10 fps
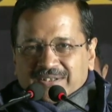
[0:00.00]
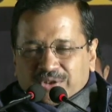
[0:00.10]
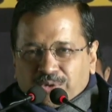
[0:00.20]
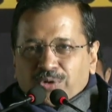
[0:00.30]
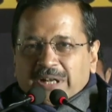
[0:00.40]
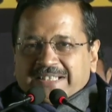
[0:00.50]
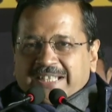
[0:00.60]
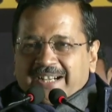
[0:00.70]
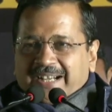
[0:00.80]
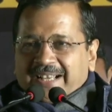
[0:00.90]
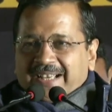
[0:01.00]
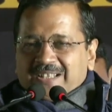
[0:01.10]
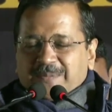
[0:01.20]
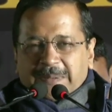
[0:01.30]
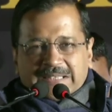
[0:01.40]
स्कूल अच्छे करे
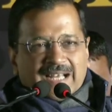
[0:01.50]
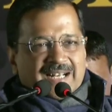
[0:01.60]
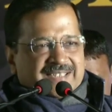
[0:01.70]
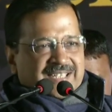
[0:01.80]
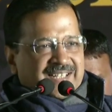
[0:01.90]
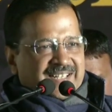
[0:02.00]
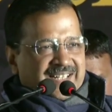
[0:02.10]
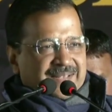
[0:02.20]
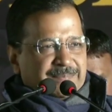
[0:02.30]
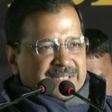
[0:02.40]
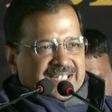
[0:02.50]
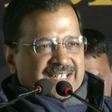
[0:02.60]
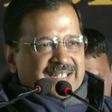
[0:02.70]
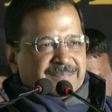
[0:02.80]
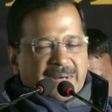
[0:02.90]
अस्पताल अच्छे करे
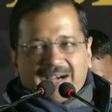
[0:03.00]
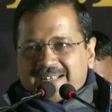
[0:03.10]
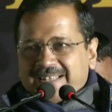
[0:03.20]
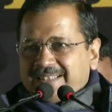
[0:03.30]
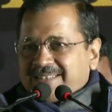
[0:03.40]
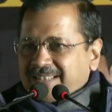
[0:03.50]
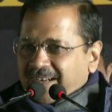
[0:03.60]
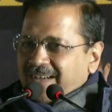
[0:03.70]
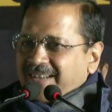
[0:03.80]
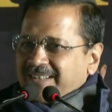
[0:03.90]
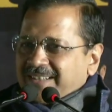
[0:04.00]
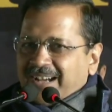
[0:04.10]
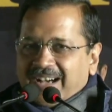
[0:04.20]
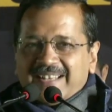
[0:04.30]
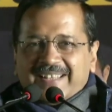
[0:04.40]
बिजली पानी सड़क
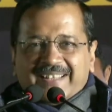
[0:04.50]
नाली